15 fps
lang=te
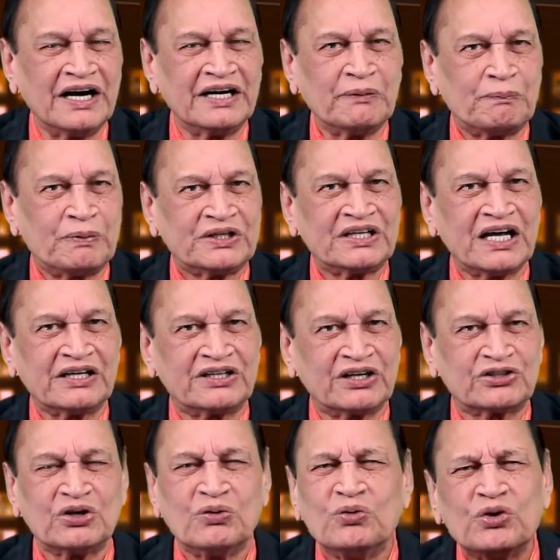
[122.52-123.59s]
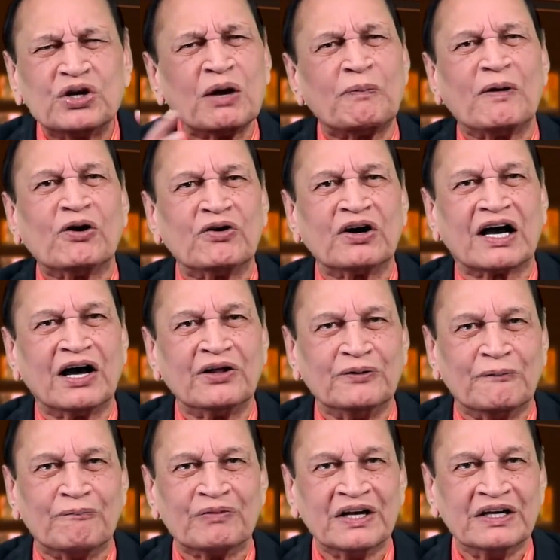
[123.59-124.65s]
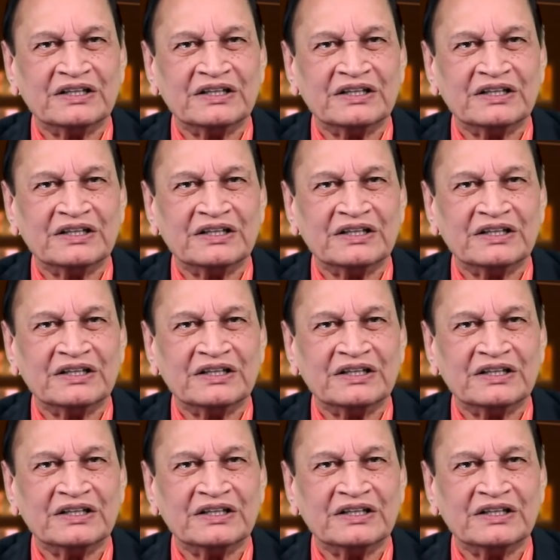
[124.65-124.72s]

అంటే ప్రతిసారి సెక్స్ ఊరికే పాల్గొనే కాదు